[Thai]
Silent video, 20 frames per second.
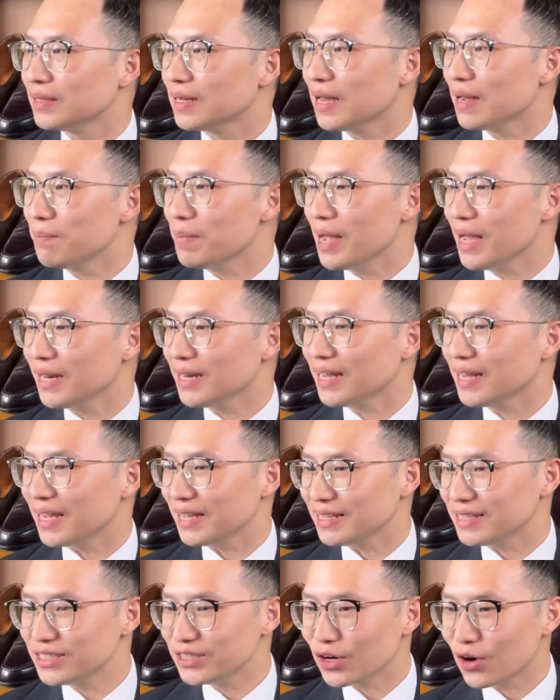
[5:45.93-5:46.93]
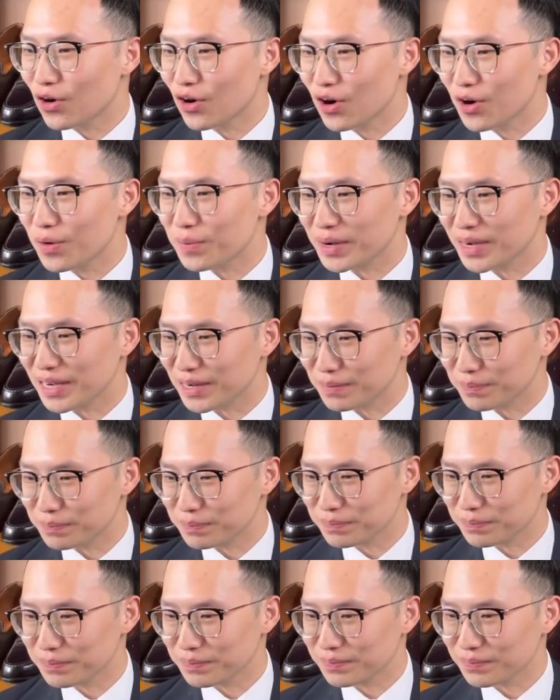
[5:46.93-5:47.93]
ถ้าแบรนด์ไหนที่ชอบอะครับ
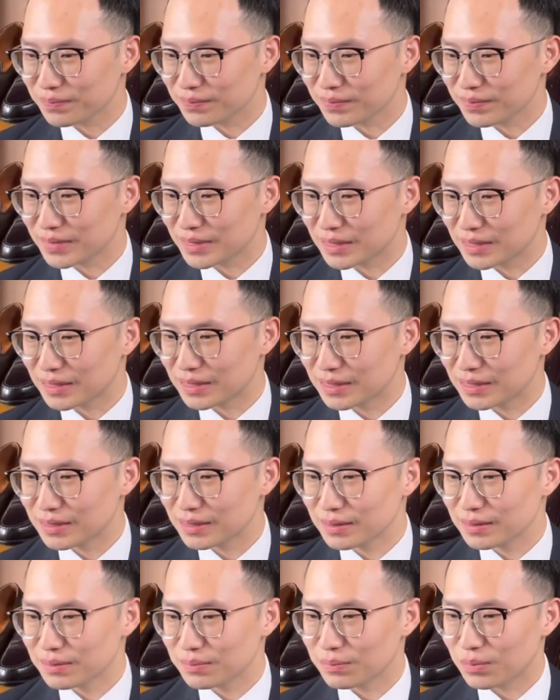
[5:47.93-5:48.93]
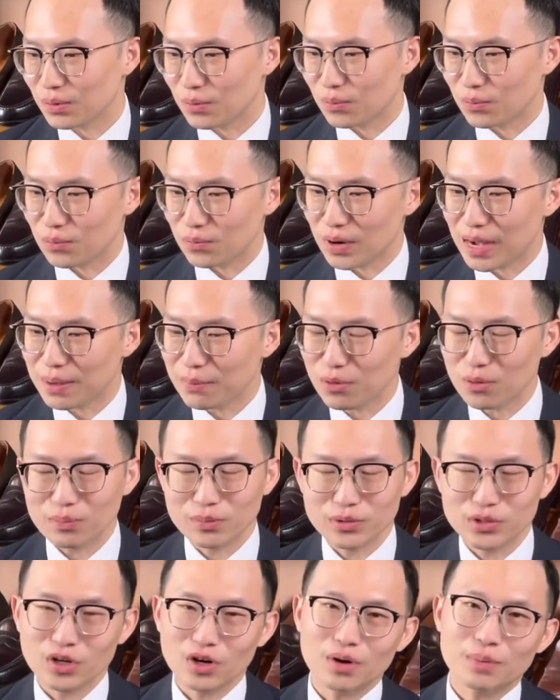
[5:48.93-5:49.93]
ผมว่าผ
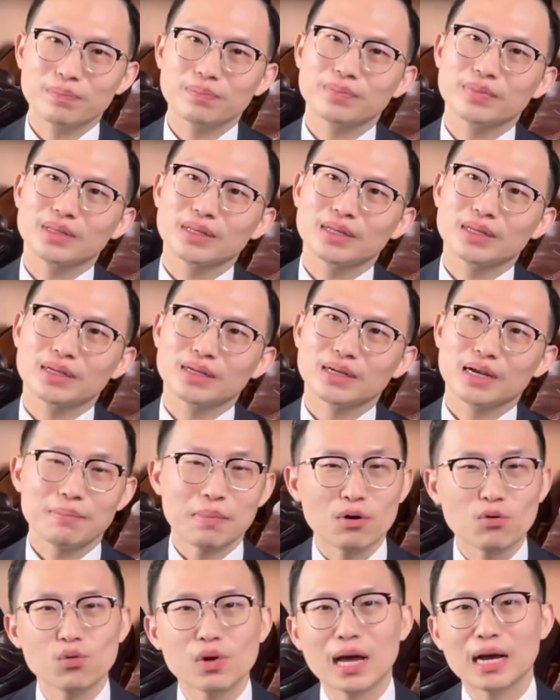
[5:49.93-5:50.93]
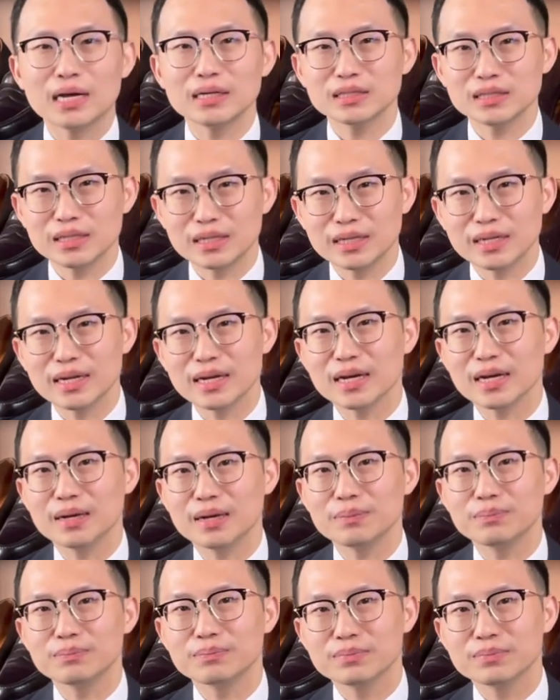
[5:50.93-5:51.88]
มชอบคามาคุระเชิญนะครับ